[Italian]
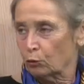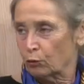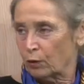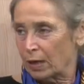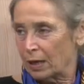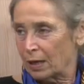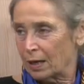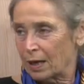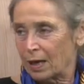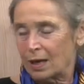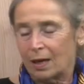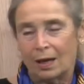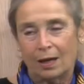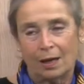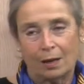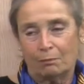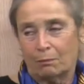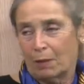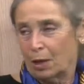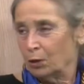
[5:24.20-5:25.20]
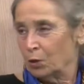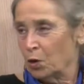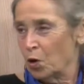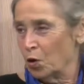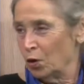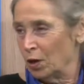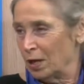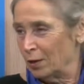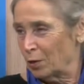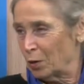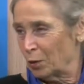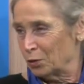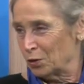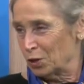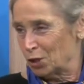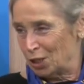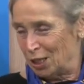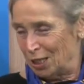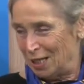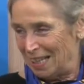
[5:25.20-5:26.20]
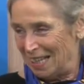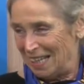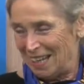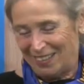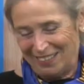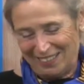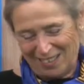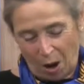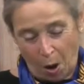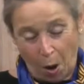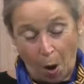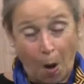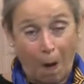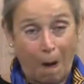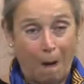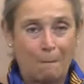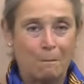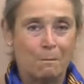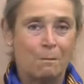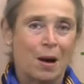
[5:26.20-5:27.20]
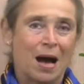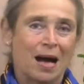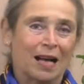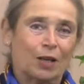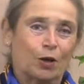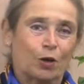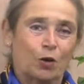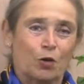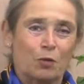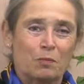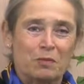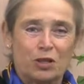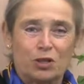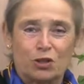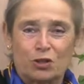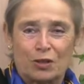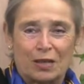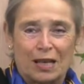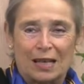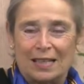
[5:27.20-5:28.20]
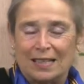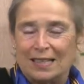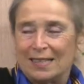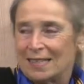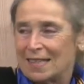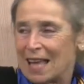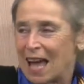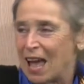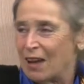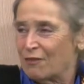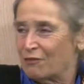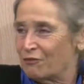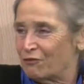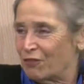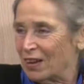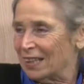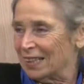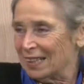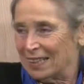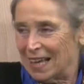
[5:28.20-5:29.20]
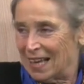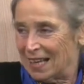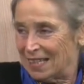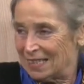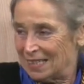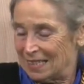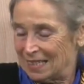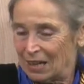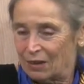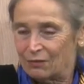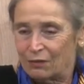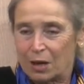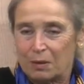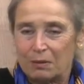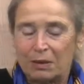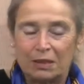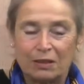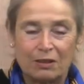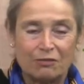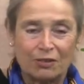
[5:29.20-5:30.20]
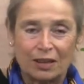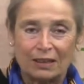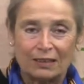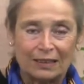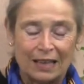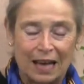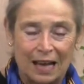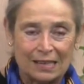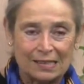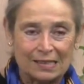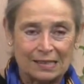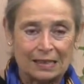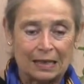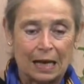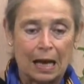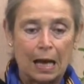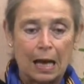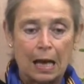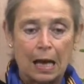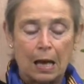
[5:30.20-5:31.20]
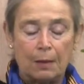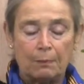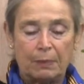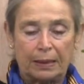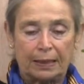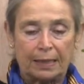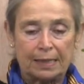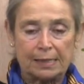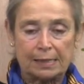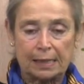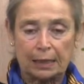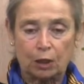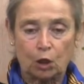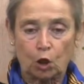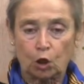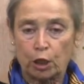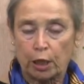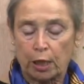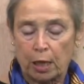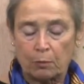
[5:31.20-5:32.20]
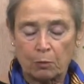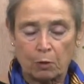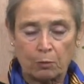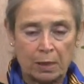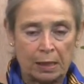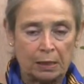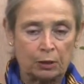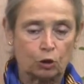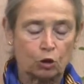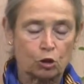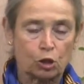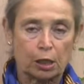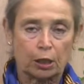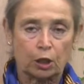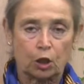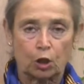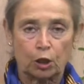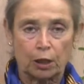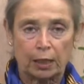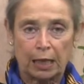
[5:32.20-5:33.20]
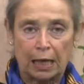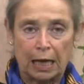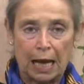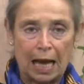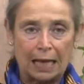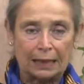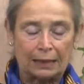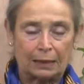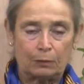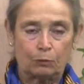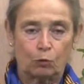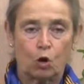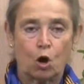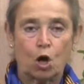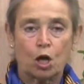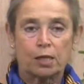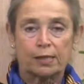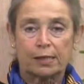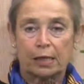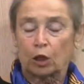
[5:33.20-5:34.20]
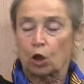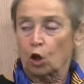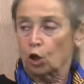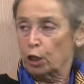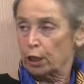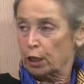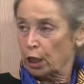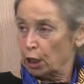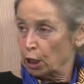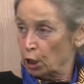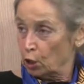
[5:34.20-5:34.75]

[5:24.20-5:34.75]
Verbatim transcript: dovere, ma non li consiglio. No, non le piacciono. Ma come giornalista è fantastica, è veramente fantastica, perché sa cogliere il momento, sa cogliere l'attimo, sa cogliere